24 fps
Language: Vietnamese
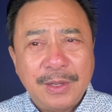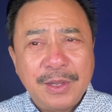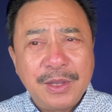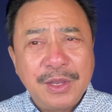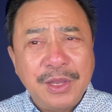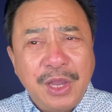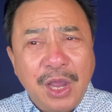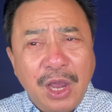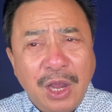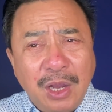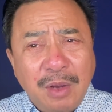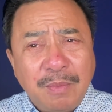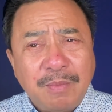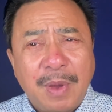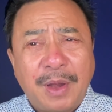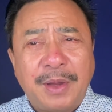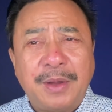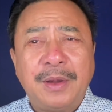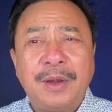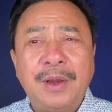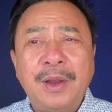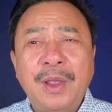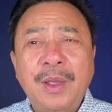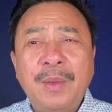như
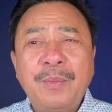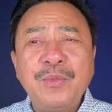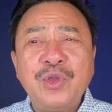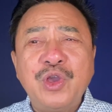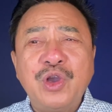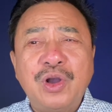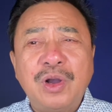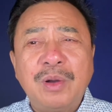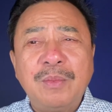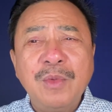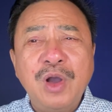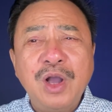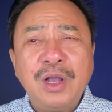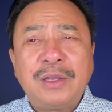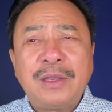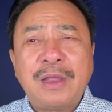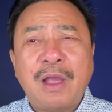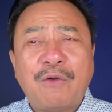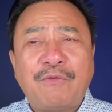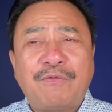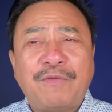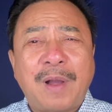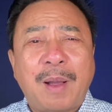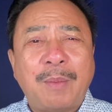mình vừa bước
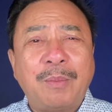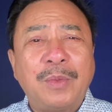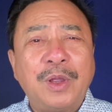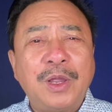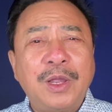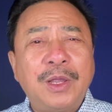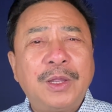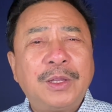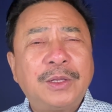vào phòng